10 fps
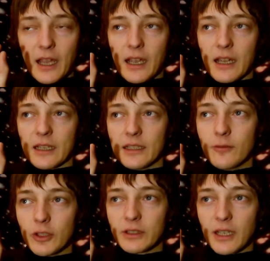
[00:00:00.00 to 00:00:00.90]
А, и
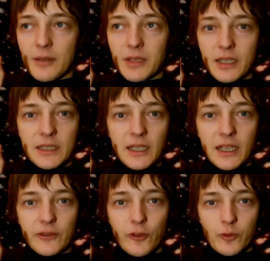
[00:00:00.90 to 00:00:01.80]
вот камера
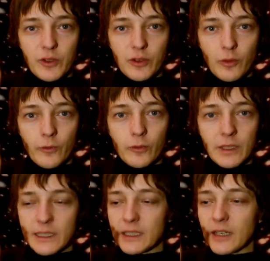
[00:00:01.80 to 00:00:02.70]
теряет фокусировку,
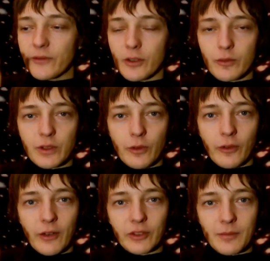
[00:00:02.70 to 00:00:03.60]
если там
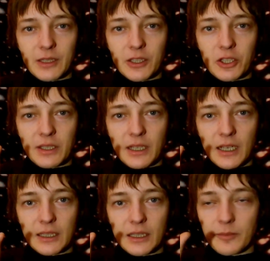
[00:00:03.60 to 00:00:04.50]
фокусировка
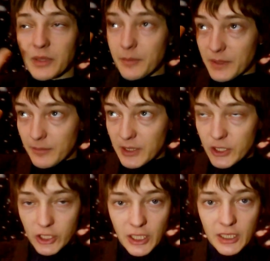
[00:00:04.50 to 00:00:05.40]
автоматическая, это при
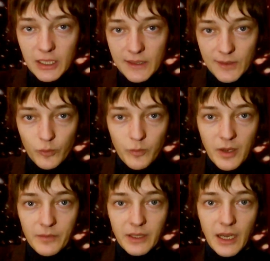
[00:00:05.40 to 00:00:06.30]
приближении
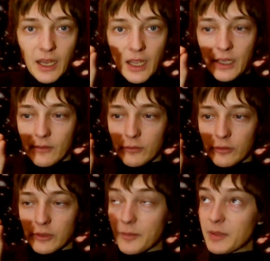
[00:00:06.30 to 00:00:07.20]
зумом, да,
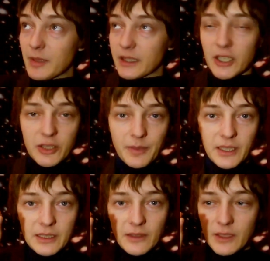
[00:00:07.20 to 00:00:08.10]
например, та же
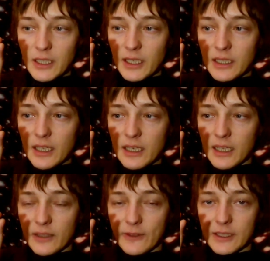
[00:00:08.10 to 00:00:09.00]
планета Венера
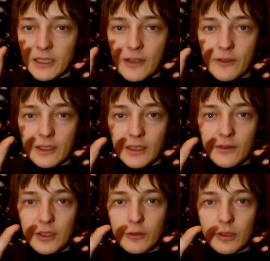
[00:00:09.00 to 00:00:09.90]
яркая на фотографиях, на
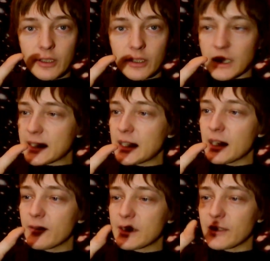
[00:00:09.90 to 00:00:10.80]
видео
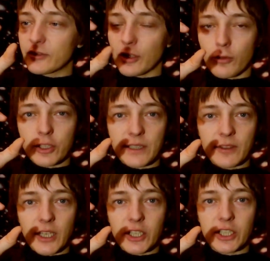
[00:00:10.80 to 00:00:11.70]
растягивается в такой
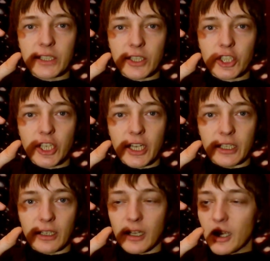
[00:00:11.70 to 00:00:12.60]
светящийся
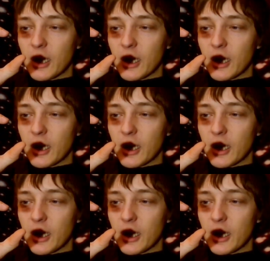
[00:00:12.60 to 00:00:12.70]
шарик –